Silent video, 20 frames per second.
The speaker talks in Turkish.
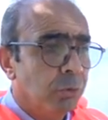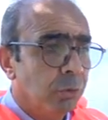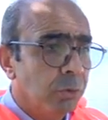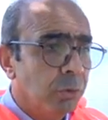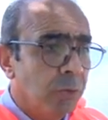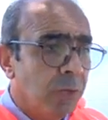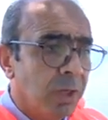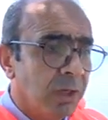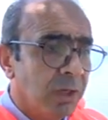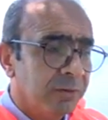
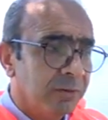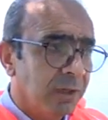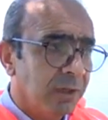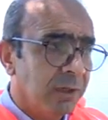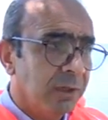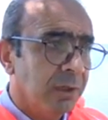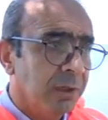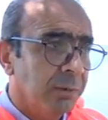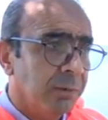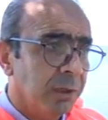nolu halk
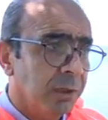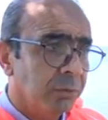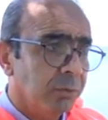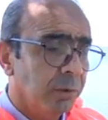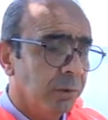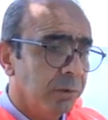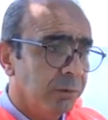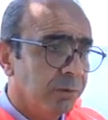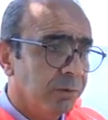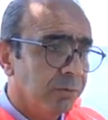sağlığı
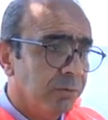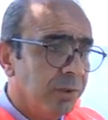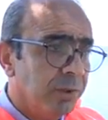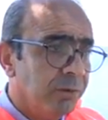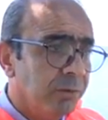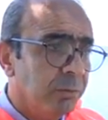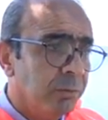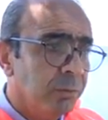laboratuvarımız var.